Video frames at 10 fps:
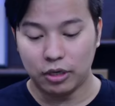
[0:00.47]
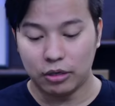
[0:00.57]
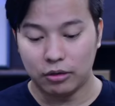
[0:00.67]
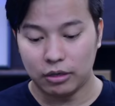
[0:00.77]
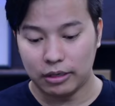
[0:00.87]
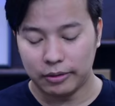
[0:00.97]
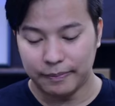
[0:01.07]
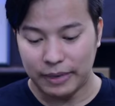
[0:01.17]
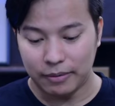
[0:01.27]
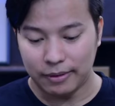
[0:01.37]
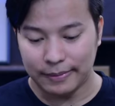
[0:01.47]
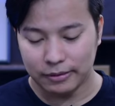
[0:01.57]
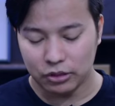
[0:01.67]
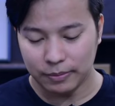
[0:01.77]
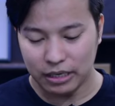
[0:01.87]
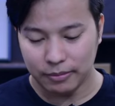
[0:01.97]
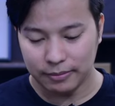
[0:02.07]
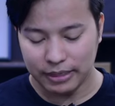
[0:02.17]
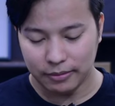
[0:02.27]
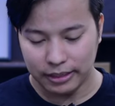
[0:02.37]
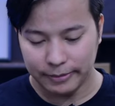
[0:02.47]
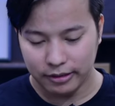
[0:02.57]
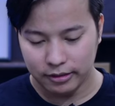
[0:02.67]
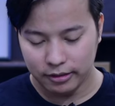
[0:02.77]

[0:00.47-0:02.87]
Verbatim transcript: वो रहा वो रहा मार मार मार उससे मार मार मार मार मार